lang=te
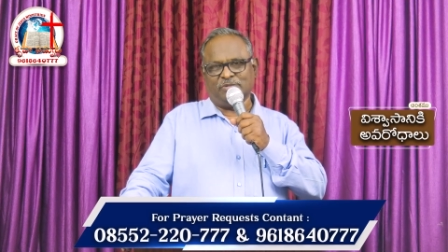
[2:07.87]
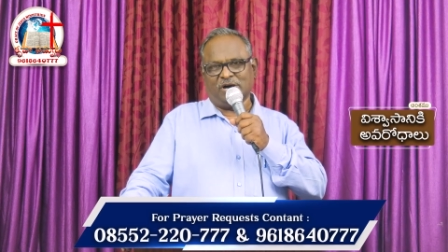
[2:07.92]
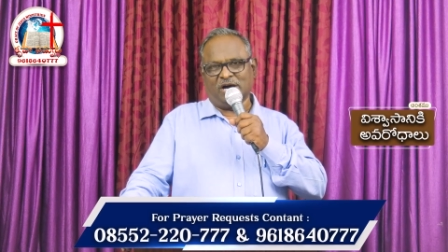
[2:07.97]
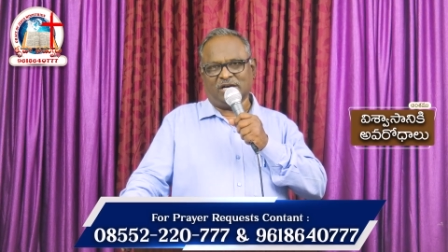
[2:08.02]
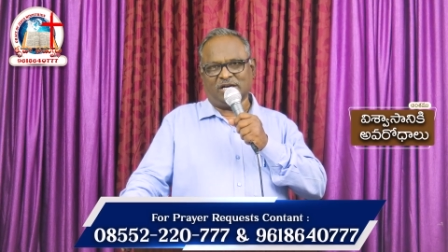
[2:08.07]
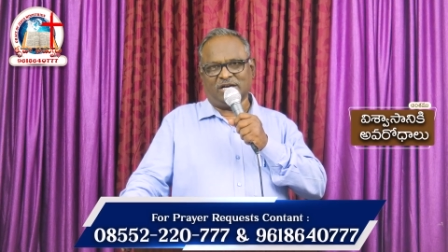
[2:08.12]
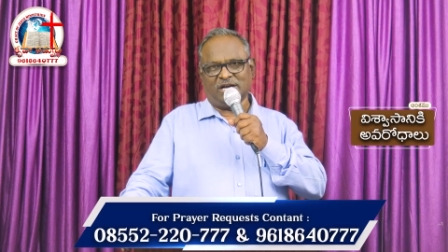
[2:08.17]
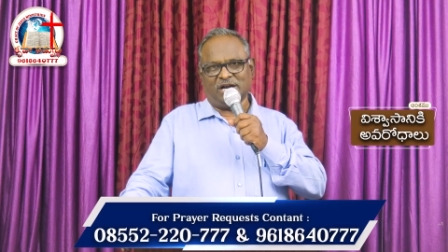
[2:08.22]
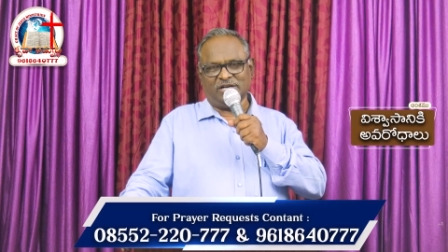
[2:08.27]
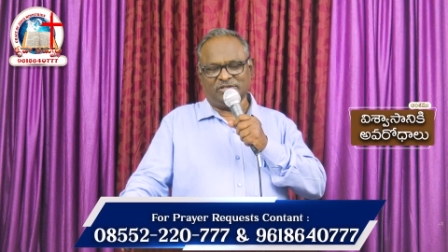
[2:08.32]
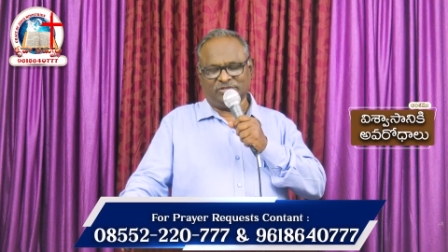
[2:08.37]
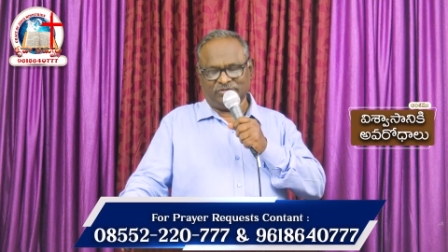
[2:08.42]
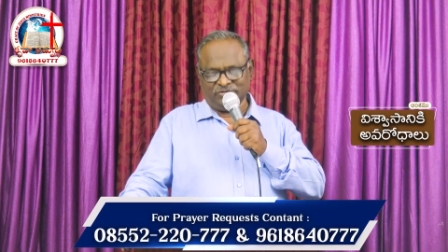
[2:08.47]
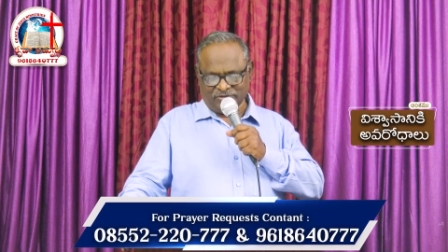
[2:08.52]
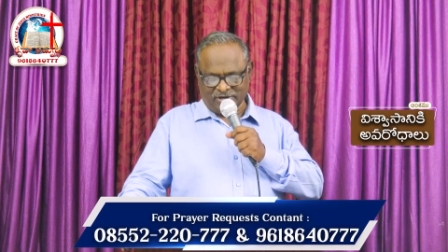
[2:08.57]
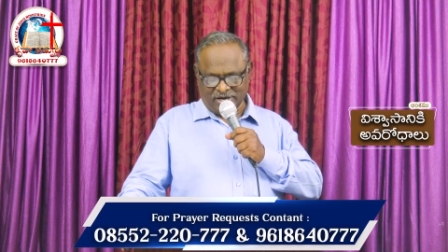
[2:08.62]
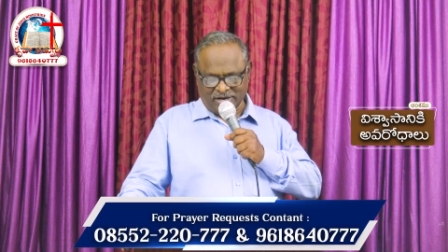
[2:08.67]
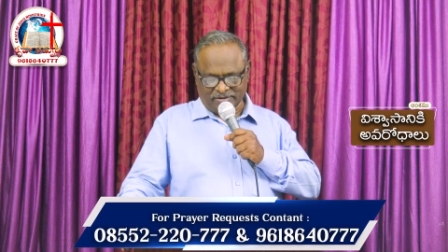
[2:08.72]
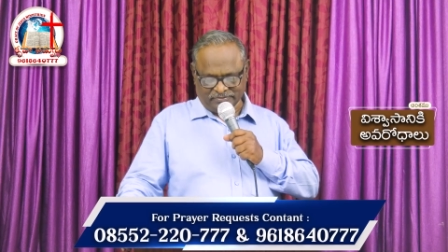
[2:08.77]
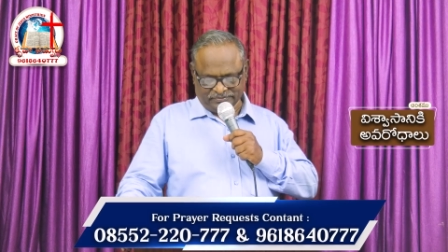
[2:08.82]
మాట్లాడుతూ
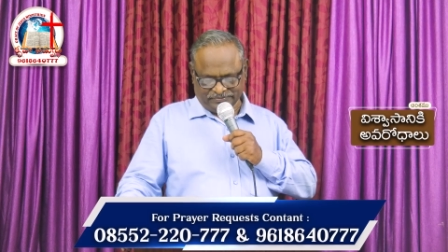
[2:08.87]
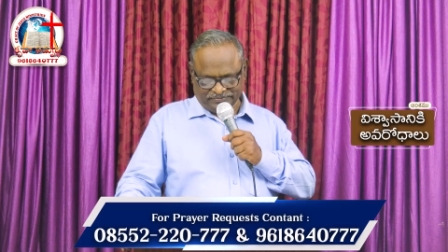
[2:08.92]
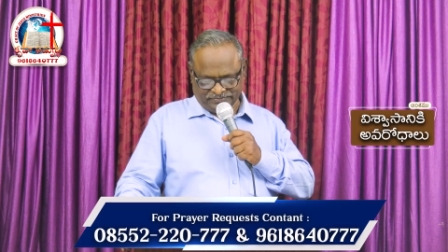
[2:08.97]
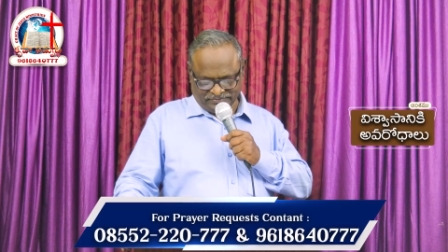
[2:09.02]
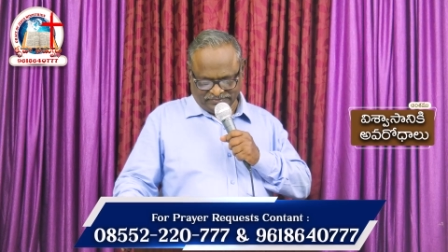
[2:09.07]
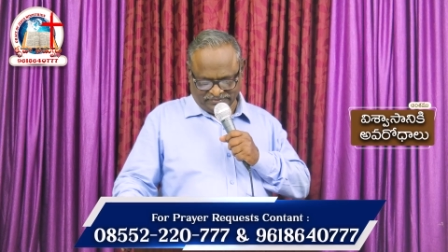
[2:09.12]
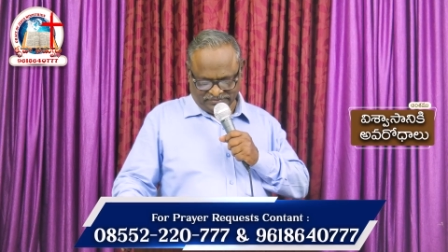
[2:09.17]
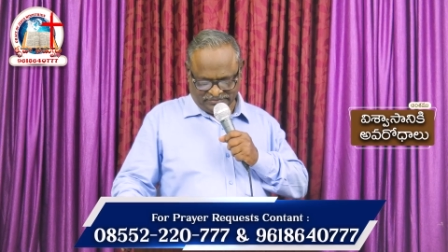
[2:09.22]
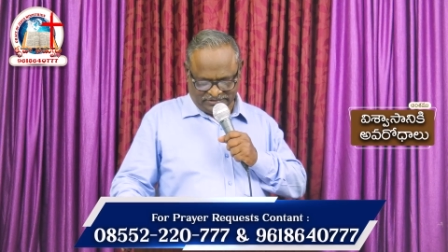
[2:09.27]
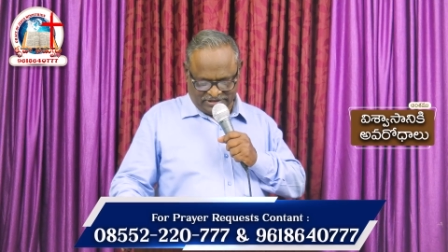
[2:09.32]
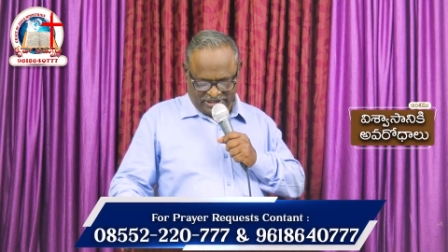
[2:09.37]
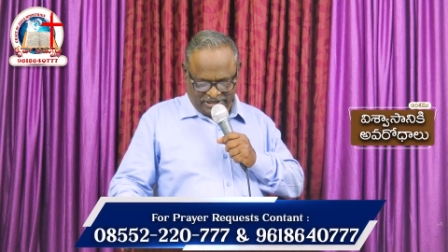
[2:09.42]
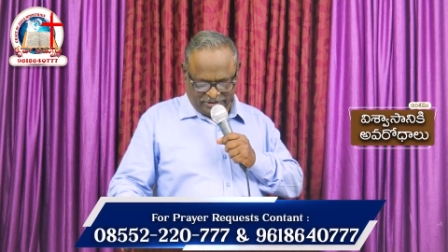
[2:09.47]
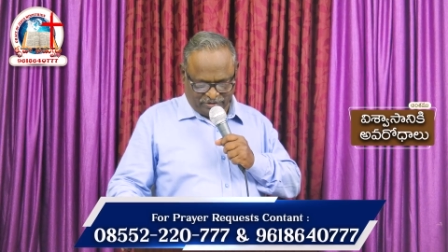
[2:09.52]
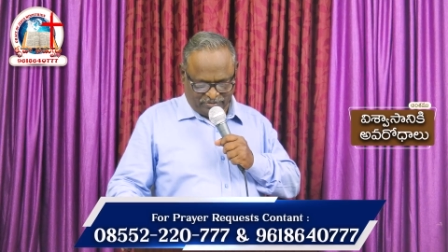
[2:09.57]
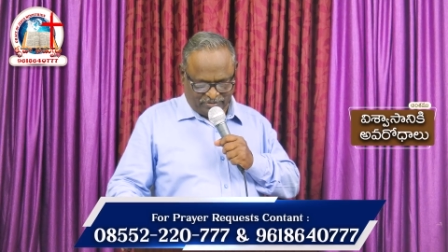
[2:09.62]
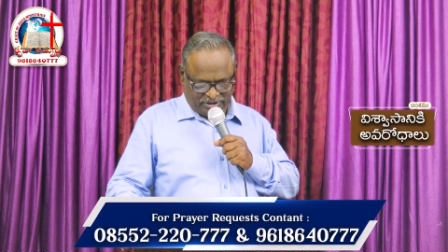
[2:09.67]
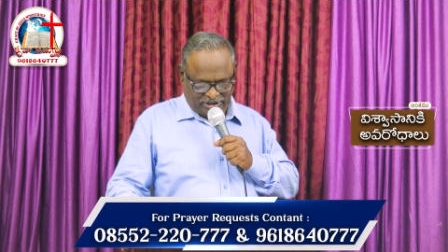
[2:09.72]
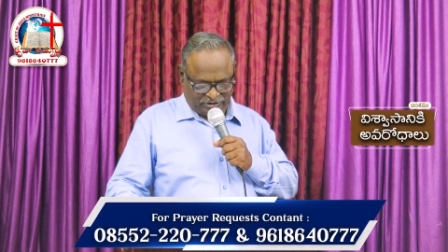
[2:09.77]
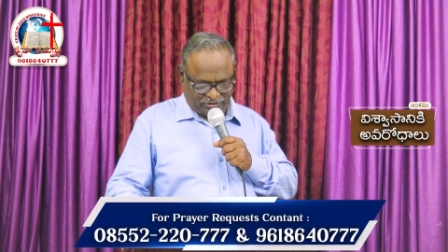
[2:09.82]
ఉన్నాం
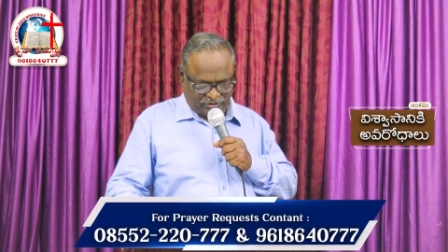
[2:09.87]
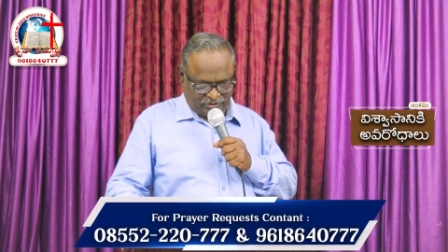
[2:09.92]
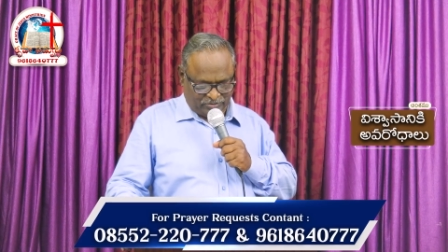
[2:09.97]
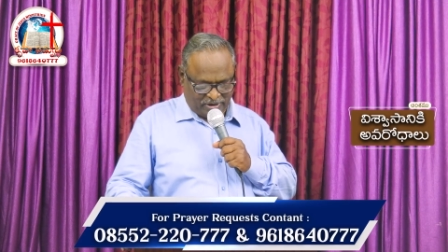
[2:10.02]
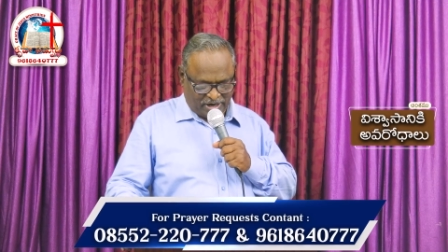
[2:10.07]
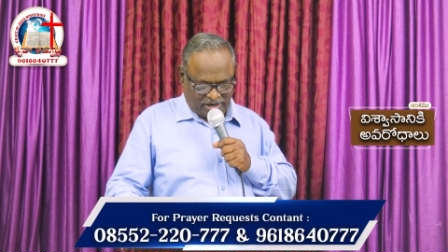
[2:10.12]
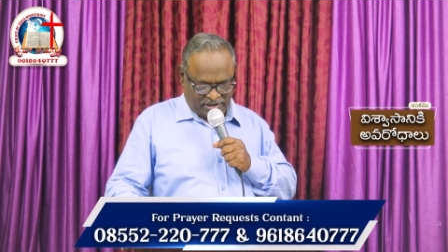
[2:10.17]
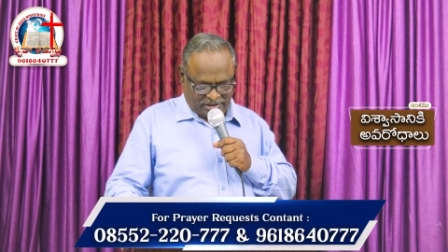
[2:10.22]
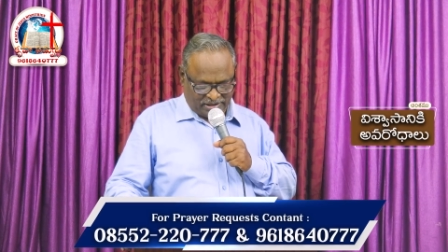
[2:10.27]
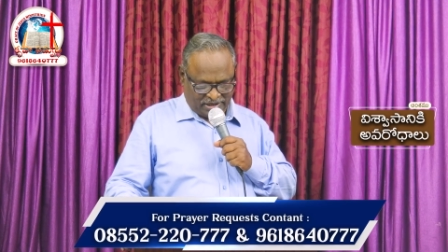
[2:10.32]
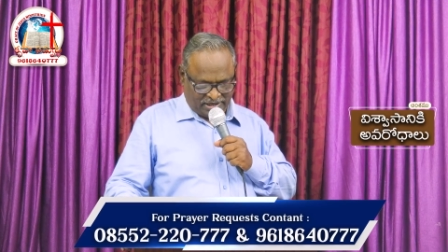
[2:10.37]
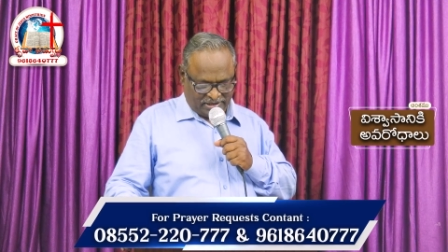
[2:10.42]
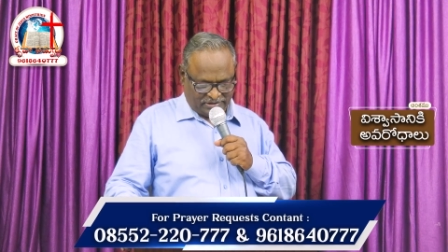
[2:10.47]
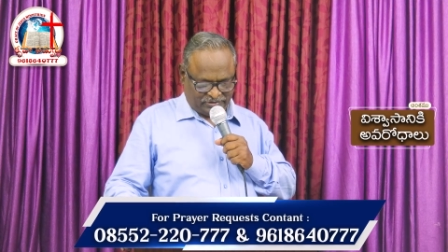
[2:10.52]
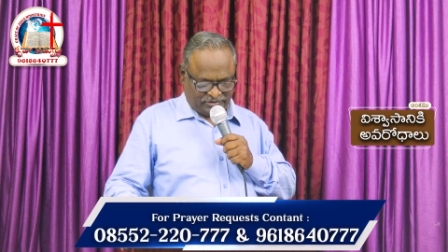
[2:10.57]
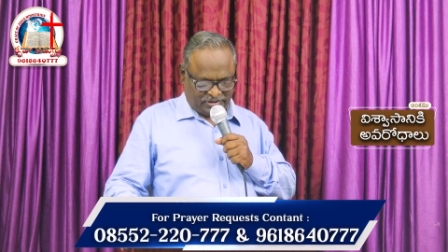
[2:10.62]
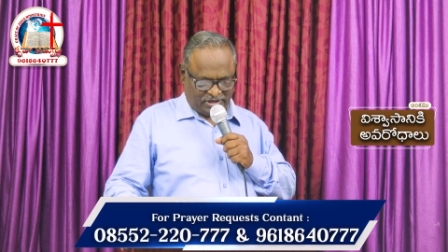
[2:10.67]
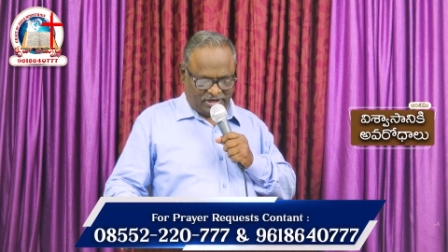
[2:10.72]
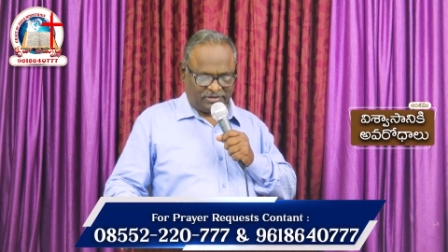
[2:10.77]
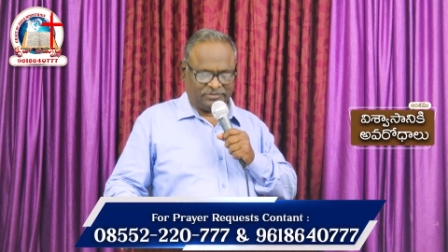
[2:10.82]
దేవుడు మనతో
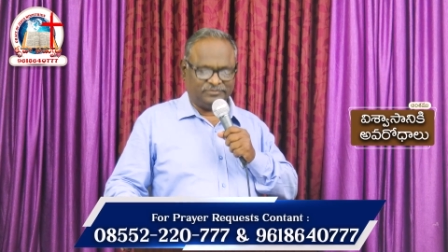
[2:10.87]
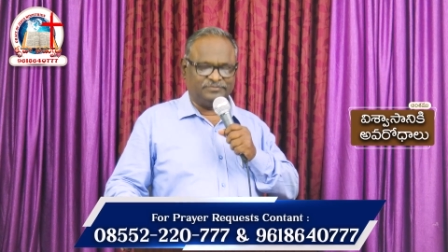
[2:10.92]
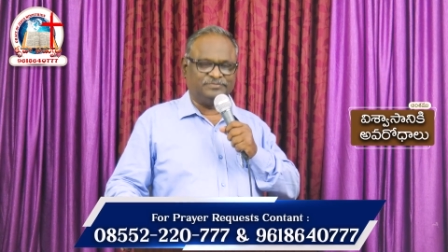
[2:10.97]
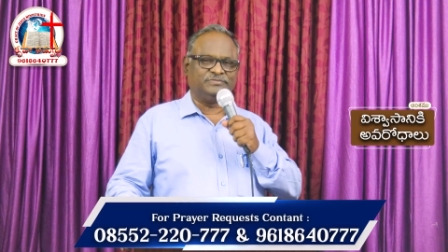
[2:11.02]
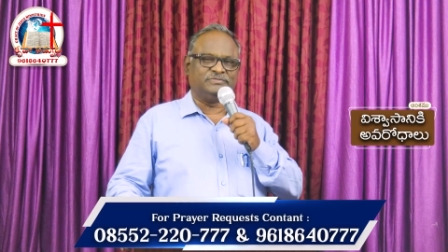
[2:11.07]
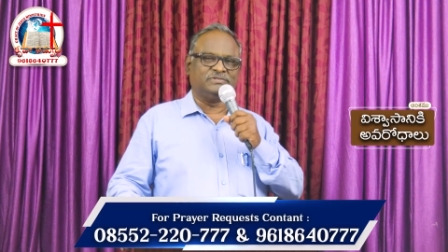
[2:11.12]
మాట్లాడుతున్నాడు